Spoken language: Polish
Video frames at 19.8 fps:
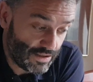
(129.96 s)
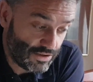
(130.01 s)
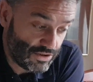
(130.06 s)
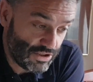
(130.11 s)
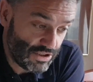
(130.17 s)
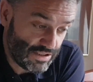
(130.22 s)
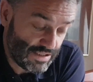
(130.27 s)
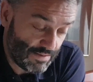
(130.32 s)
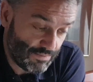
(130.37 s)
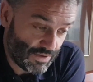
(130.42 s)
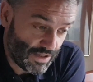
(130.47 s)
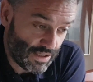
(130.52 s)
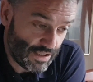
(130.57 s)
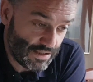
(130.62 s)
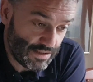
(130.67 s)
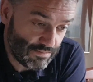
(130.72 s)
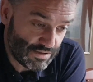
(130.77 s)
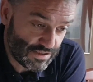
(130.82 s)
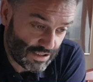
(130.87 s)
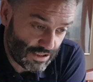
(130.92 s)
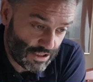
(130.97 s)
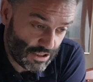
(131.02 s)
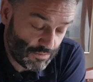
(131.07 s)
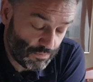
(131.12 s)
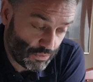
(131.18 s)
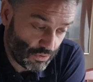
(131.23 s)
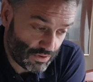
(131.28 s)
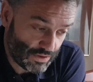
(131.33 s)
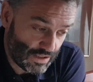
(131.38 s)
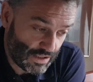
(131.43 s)
gdzieś tam na jednym z takich
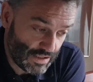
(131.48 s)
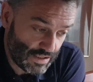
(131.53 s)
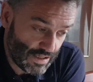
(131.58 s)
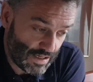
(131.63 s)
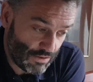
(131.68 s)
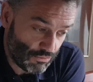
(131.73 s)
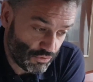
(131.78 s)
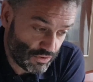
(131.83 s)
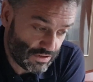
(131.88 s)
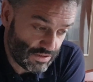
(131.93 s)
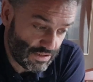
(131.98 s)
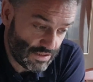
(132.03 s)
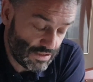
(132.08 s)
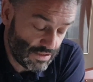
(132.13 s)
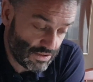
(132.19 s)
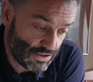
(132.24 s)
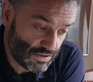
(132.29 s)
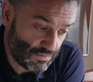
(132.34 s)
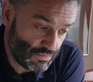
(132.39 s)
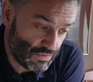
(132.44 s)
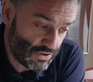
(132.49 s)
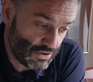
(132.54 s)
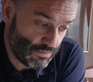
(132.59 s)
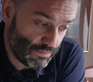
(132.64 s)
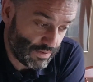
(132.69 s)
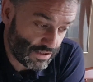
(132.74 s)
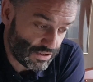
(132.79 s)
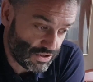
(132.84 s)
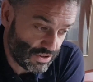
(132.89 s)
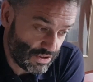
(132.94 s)
portali aukcyjnych, żeby
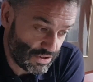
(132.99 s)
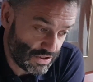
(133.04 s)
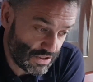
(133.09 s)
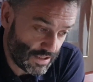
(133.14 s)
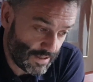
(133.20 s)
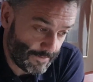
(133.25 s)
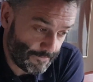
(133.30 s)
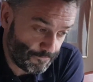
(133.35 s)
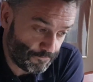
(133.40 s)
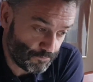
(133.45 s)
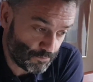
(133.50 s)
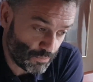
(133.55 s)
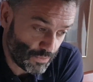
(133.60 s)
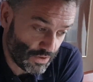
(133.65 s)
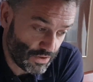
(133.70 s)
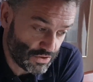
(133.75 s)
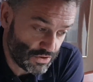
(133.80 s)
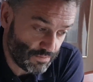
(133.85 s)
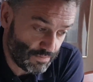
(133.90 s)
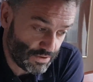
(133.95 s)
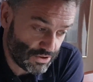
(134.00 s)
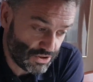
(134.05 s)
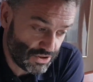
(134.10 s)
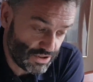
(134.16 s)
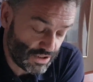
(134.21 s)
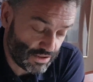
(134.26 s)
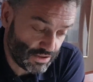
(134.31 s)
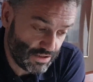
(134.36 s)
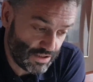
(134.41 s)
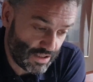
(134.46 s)
zobaczyć, em, zobaczyć
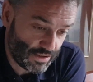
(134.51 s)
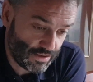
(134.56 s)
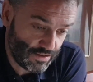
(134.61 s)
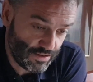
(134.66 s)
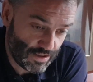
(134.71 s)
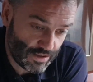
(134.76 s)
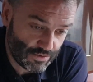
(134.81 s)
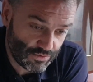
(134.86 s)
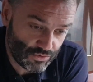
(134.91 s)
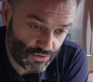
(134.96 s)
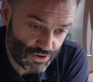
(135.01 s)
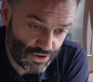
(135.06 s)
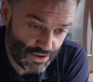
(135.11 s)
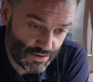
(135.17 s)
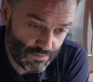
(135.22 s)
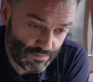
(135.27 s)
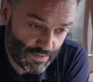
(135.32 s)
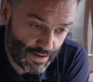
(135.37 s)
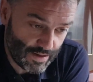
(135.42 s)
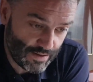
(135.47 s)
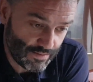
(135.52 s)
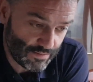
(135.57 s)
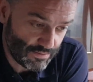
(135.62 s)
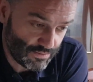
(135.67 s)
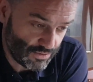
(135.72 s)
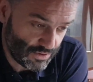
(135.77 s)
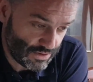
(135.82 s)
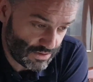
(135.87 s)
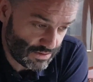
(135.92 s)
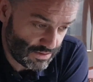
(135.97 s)
jak, jak, jak to się ma.
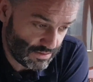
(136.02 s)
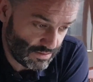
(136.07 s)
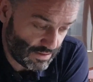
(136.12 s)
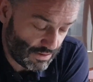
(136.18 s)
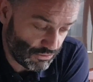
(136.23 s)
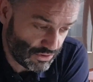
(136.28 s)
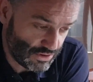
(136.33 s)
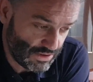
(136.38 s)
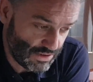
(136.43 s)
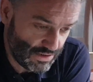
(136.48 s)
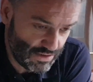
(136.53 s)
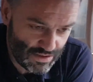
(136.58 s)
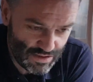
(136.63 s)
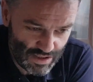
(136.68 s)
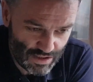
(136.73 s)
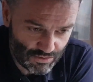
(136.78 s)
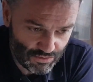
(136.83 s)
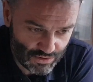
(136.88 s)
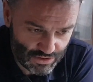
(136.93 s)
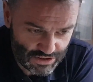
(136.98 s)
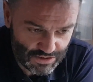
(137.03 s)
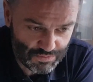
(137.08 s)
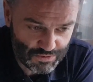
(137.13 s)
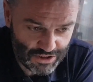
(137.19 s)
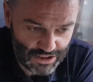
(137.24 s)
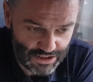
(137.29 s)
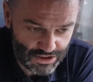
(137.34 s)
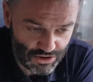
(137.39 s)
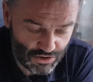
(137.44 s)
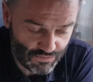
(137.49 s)
To jest aukcyjny? Nie, no to jest
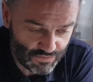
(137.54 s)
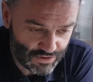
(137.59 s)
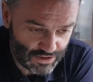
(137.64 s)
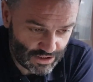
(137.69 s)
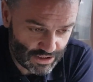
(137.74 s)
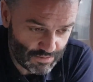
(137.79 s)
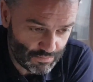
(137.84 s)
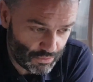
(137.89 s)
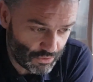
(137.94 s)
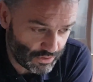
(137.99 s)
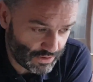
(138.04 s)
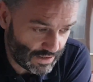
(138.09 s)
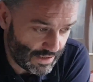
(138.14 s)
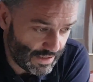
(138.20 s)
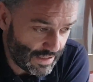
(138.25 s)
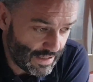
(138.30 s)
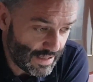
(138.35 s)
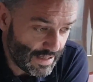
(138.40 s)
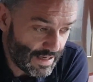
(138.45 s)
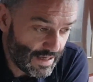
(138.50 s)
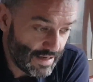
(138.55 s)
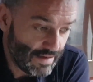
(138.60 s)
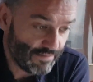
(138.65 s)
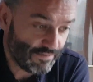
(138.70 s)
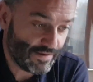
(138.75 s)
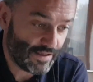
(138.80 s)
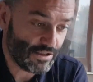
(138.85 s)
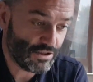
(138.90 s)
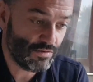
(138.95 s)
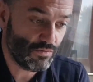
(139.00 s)
sprzedażowy taki portal. W
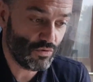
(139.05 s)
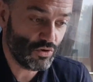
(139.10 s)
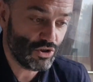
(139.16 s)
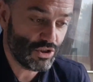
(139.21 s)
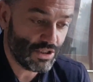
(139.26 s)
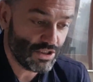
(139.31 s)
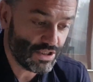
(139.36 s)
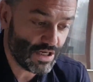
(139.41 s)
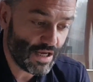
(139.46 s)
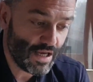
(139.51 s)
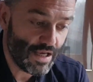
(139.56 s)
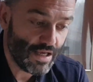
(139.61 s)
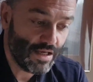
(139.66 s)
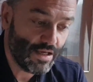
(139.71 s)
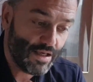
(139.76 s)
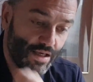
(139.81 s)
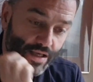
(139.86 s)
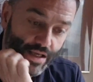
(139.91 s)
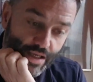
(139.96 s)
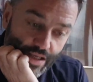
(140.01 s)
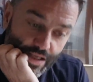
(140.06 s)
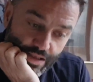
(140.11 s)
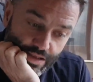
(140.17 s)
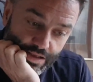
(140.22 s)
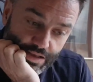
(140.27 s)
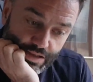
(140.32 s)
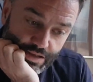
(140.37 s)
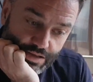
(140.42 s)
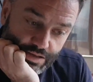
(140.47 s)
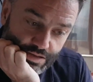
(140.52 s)
każdym bądź razie
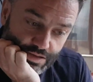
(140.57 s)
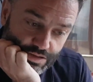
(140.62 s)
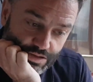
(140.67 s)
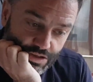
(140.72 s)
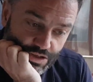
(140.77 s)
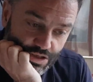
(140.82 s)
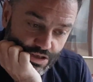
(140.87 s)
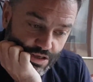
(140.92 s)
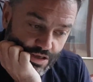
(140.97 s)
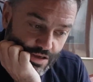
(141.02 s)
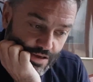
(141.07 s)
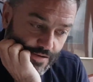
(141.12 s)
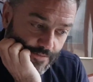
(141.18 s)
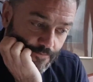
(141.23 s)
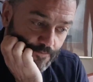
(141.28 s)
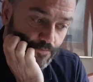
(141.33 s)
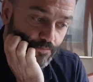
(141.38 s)
e, i